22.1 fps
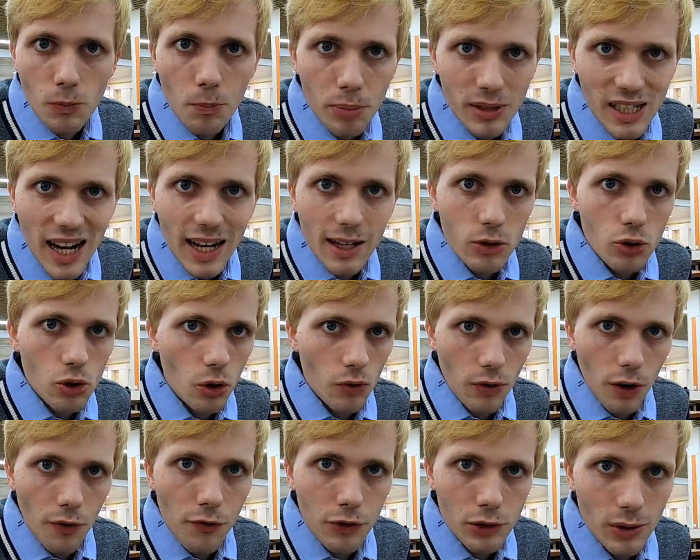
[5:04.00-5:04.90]
un pranzo,
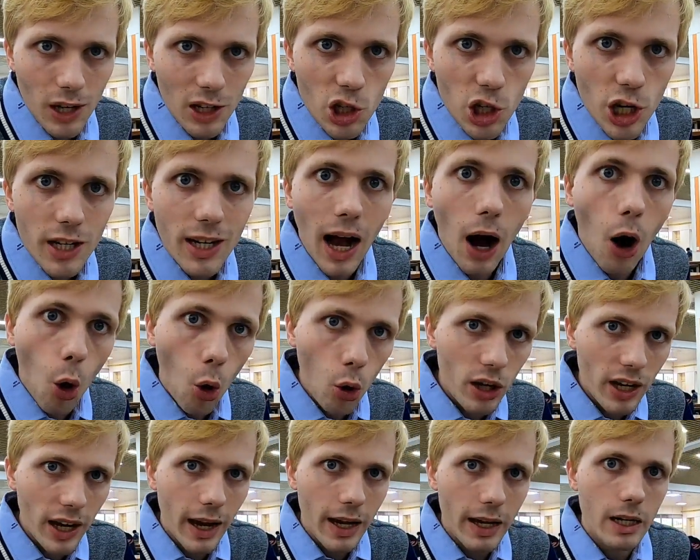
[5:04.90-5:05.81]
vi offre una cena,
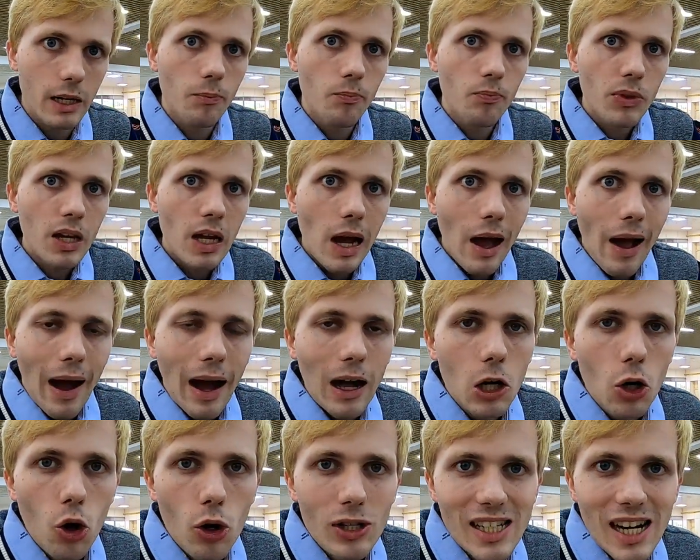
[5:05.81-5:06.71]
ok,
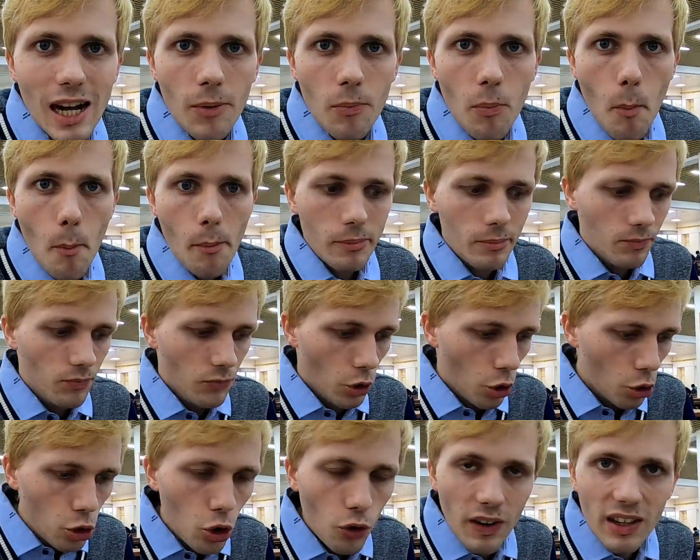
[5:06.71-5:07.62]
allora
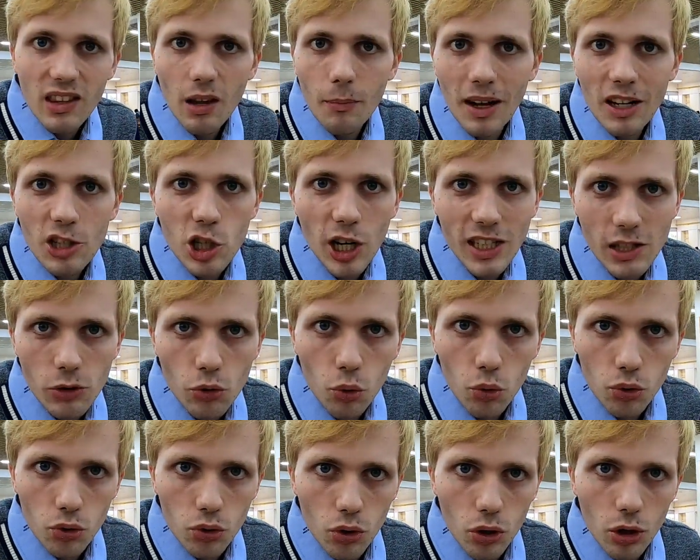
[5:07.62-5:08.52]
non dovete mangiare
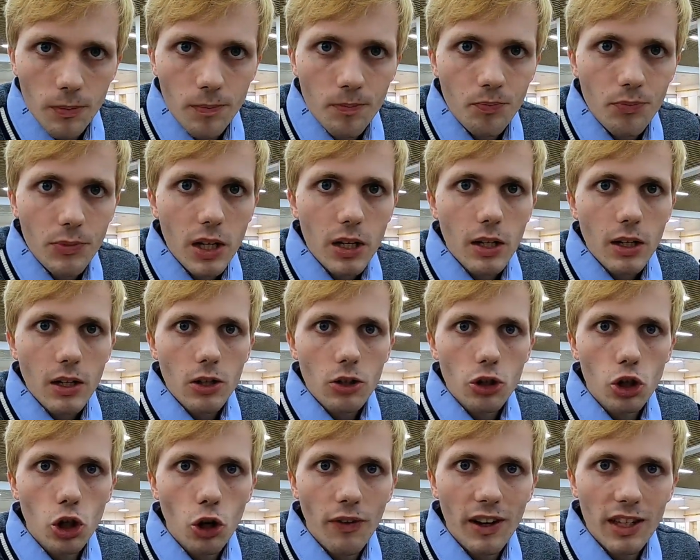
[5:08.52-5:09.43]
tutto,
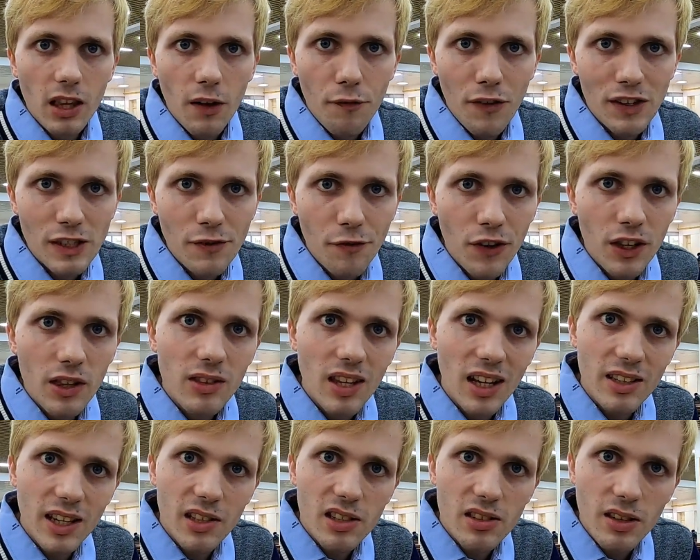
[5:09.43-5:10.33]
dovete far
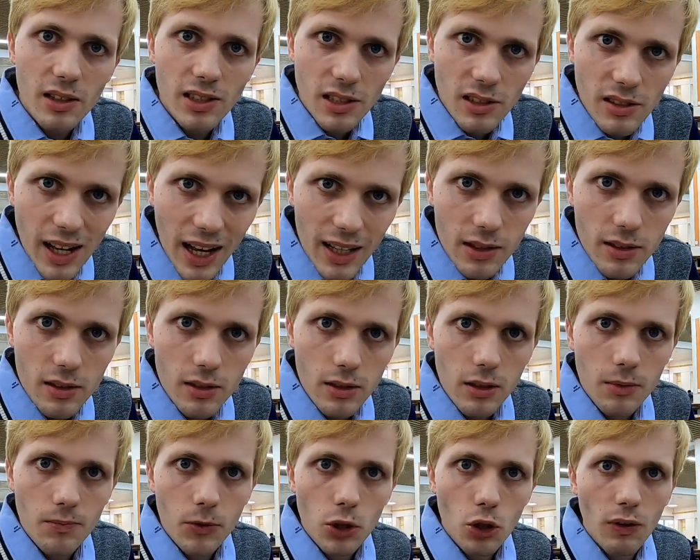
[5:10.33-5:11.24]
finta di essere
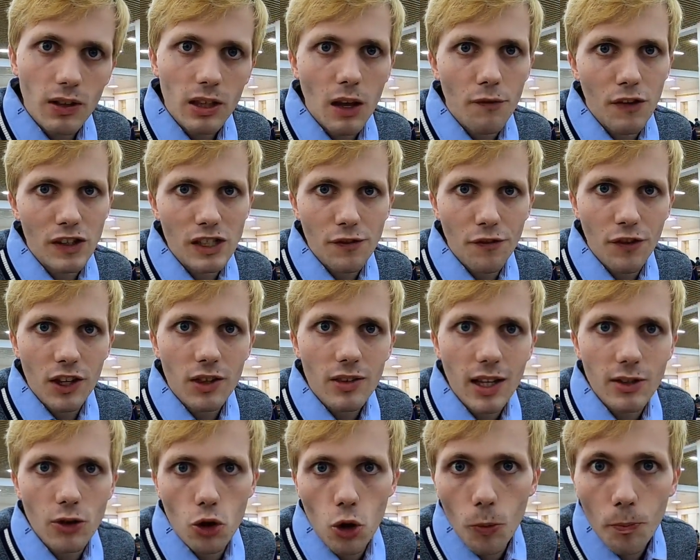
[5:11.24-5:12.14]
sazi, dovete far
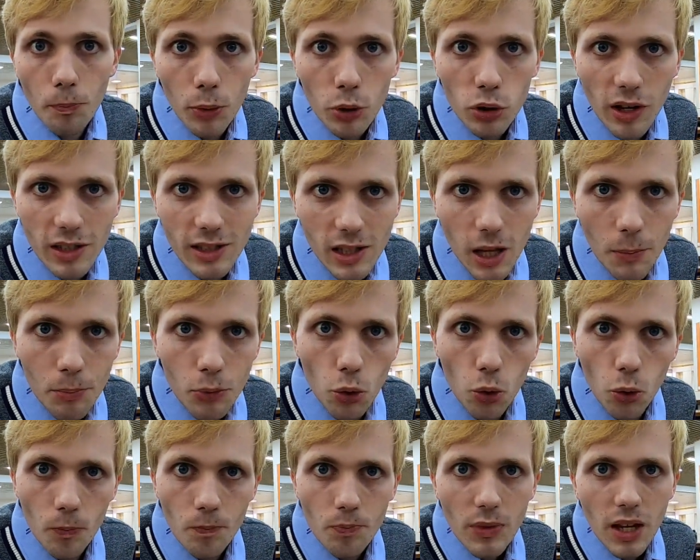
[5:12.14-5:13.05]
finta di non poterne
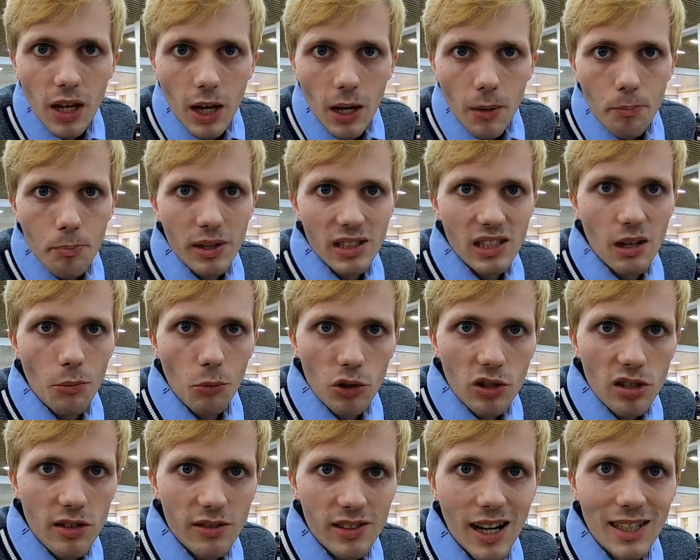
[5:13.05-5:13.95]
più per
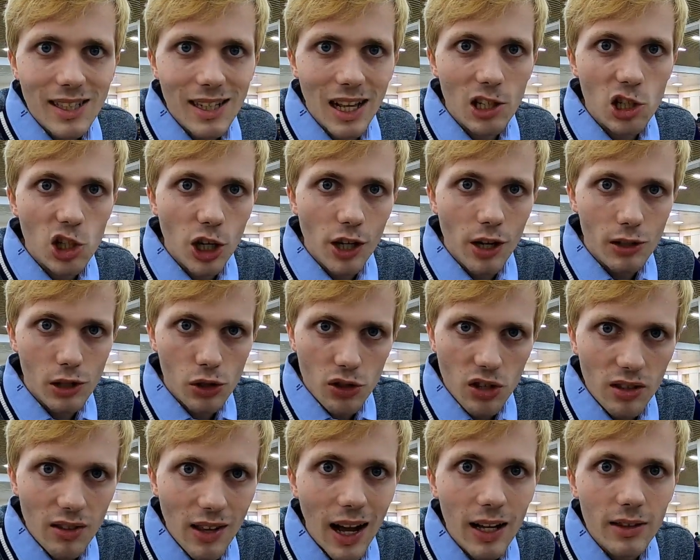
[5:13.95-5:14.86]
dimostrare la
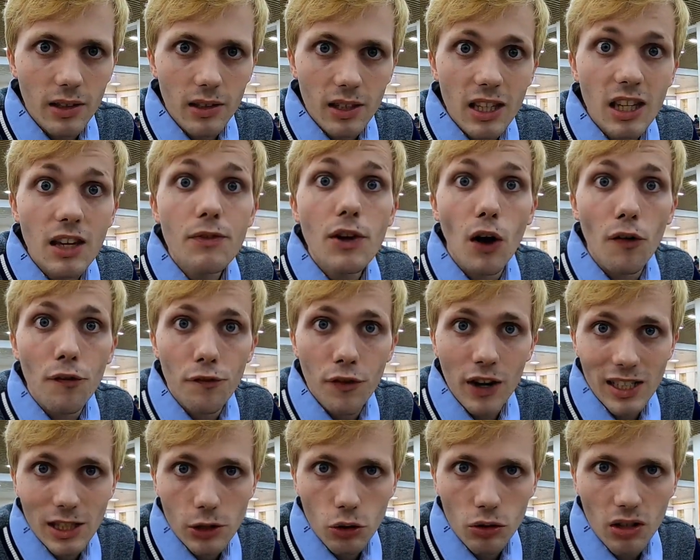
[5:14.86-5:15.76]
generosità di chi vi ha
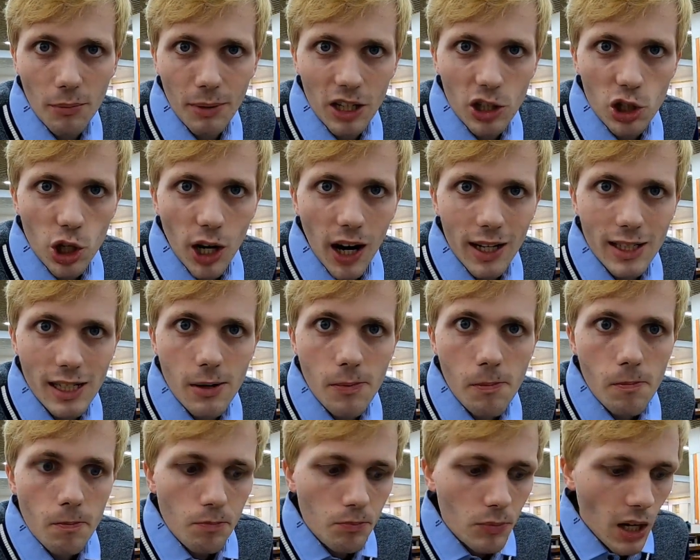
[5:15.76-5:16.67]
offerto da mangiare.
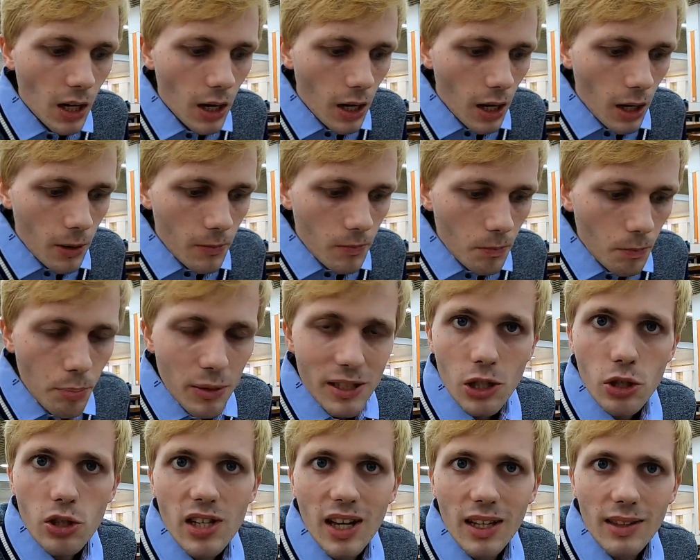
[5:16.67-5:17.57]

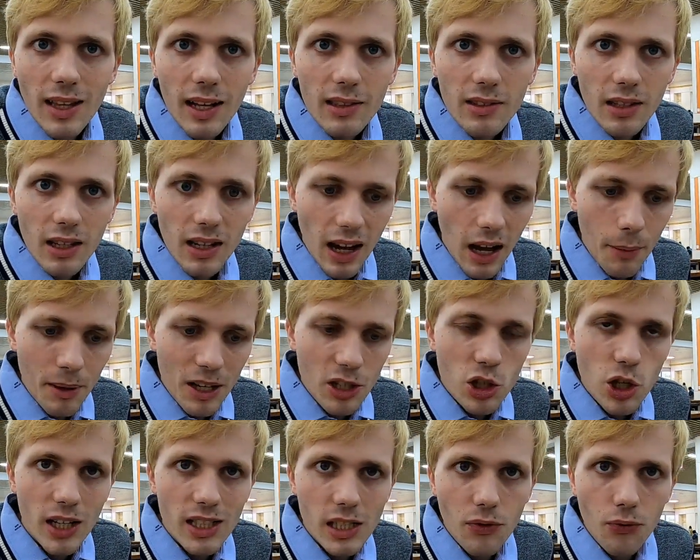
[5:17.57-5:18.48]
Però se andate a
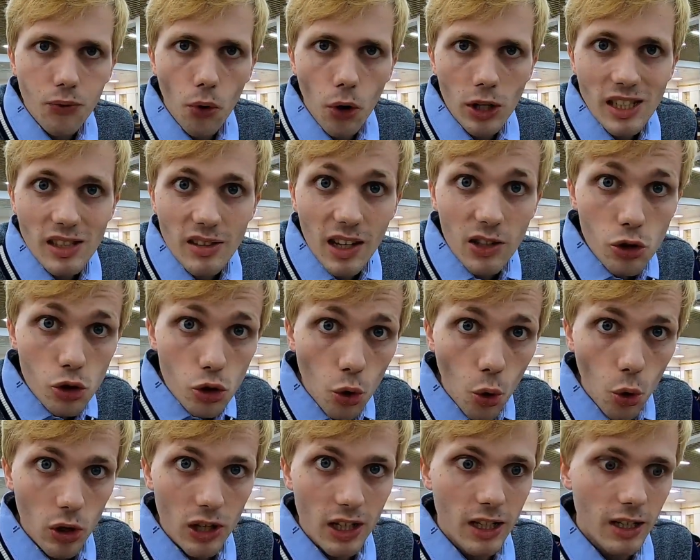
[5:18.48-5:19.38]
mangiare fuori da
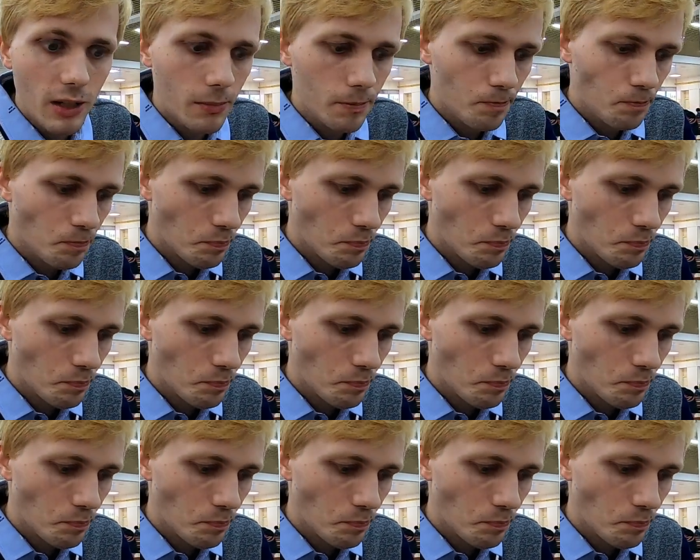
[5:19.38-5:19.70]
soli,